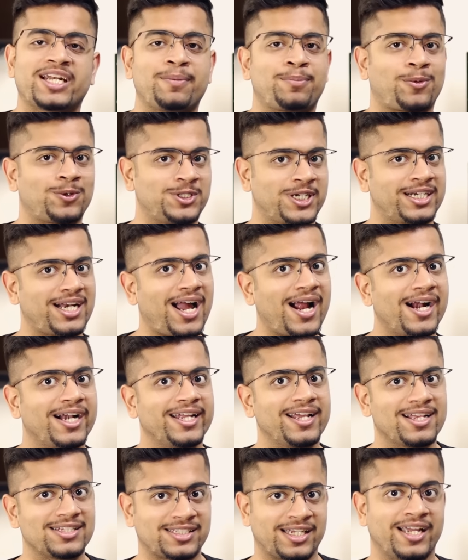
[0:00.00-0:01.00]
सारे प्रोजेक्ट
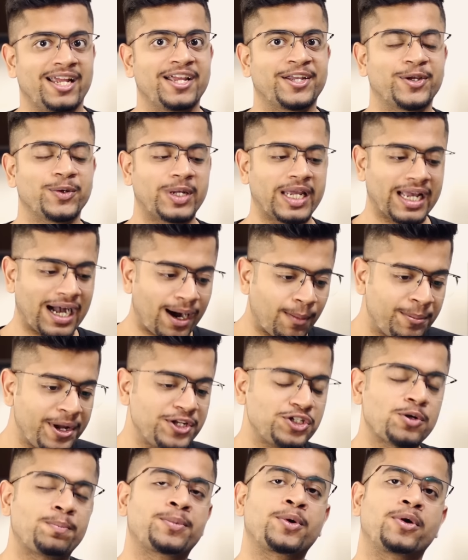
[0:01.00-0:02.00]
आइडियाज हैं क्योंकि
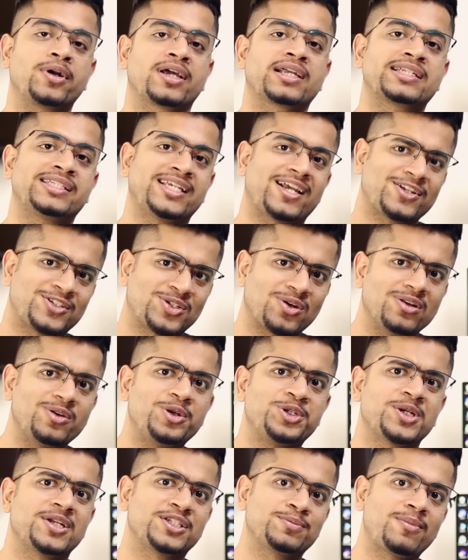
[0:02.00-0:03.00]
अभी जो प्रोडक्ट्स या
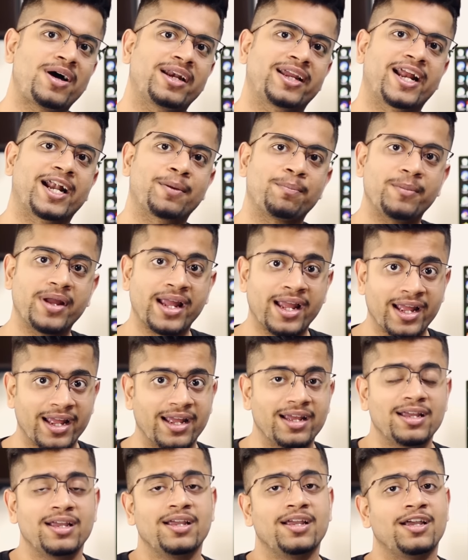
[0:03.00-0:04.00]
सॉल्यूशंस मार्केट में
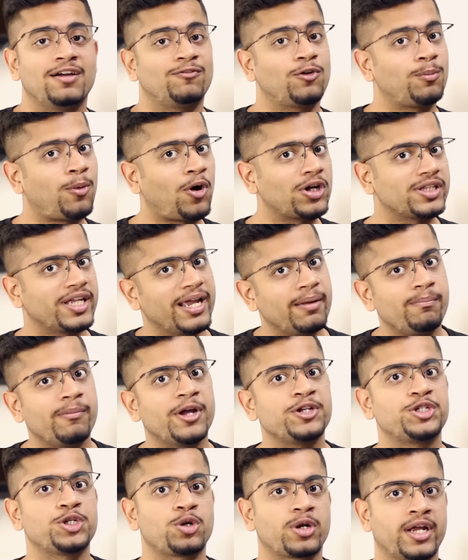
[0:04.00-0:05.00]
हैं वो बहुत
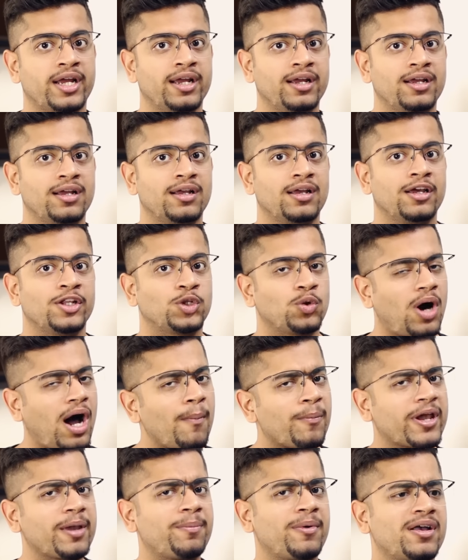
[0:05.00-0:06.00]
इमेच्योर हैं तो
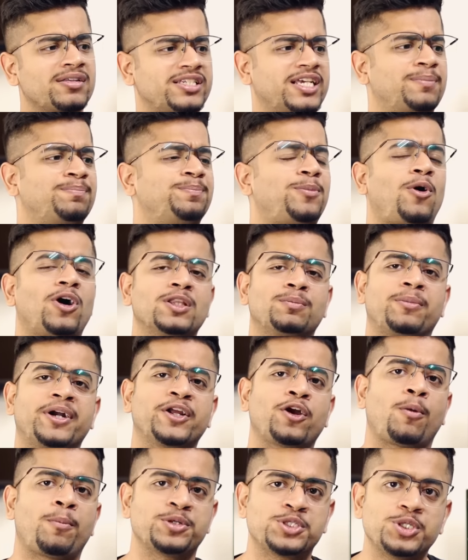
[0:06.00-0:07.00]
आपके पास एक बहुत
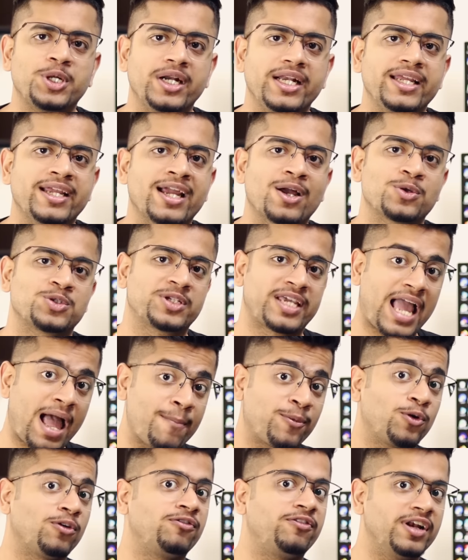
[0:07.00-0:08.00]
बड़ी अपॉर्चुनिटी है उस
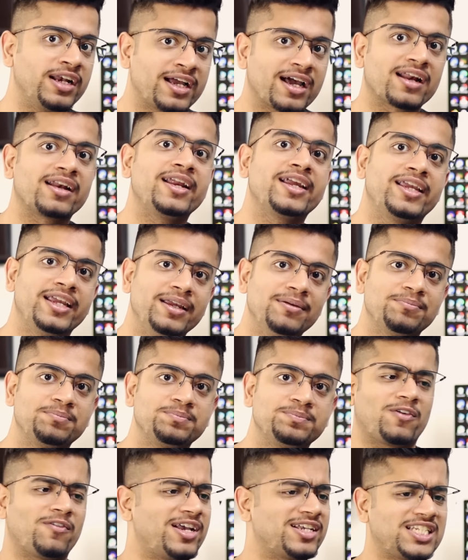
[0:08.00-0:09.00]
गैप को फिल करने की
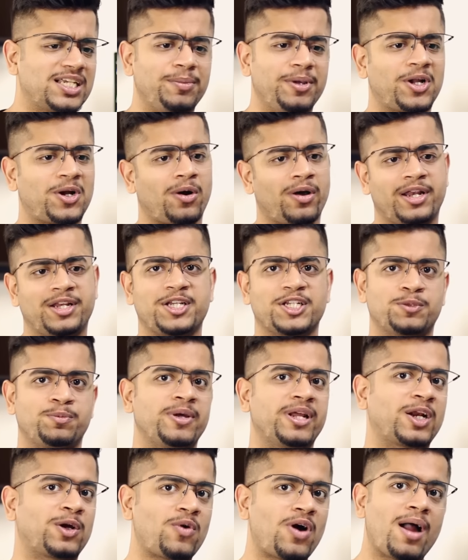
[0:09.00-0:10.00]
और वैसे भी कॉलेजेस
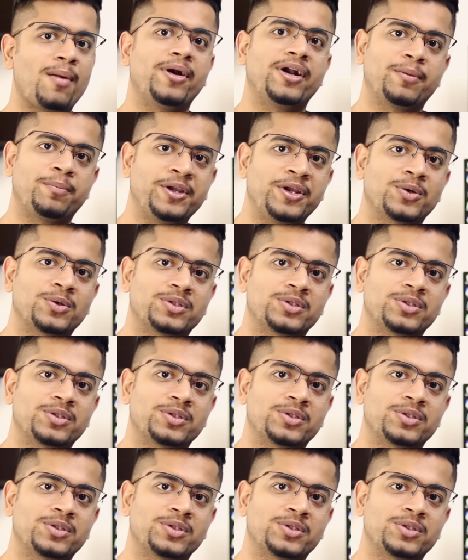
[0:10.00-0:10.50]
में रिक्वायरमेंट भी